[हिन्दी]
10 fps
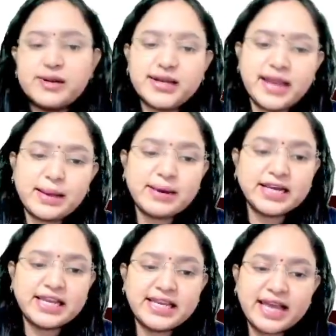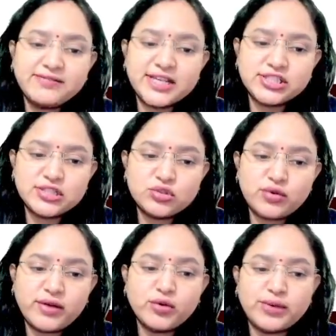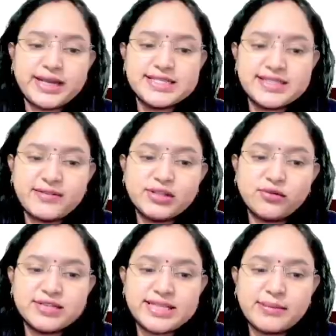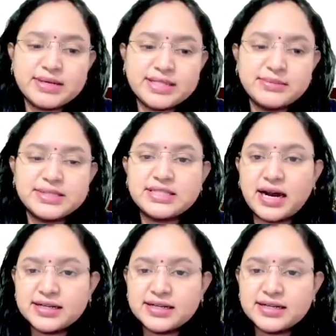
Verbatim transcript: मिल रही हैं बाकी लाइव सेशंस जो है वो ट्वेंटी सेवन्थ ऑफ डिसम्बर से हम स्टार्ट